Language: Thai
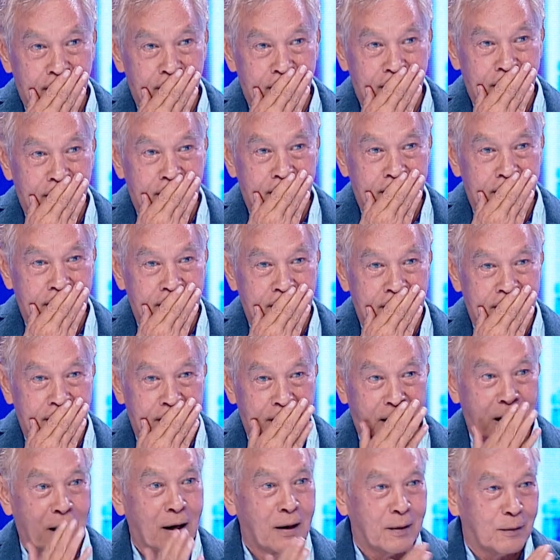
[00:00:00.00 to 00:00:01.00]
พูดไปแล้วค่ะ
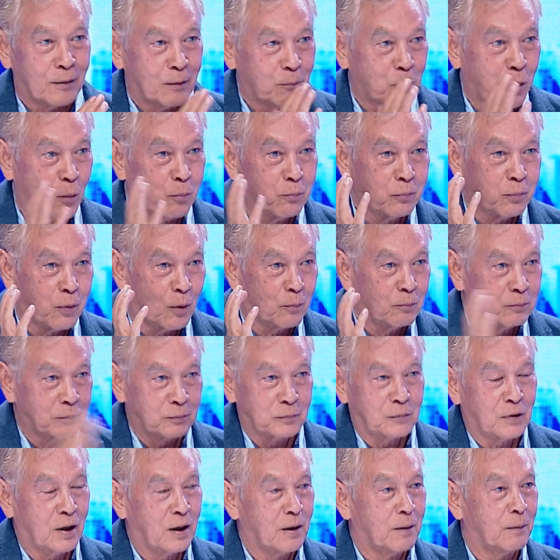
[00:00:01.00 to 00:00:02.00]
อาค่ะไม่เป็นไรค่ะ
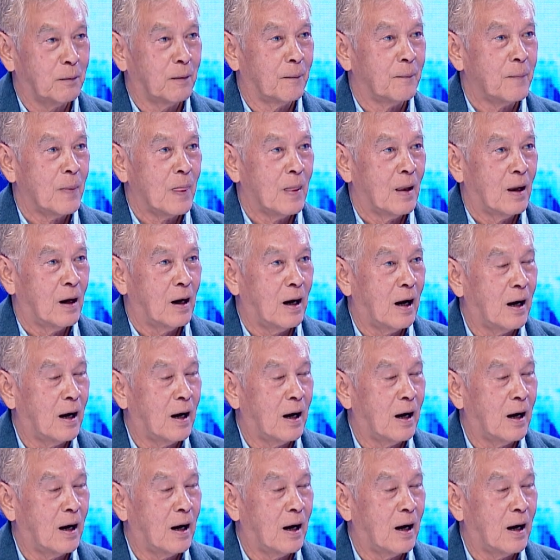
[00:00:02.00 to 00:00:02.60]
ไม่เป็นไรค่ะ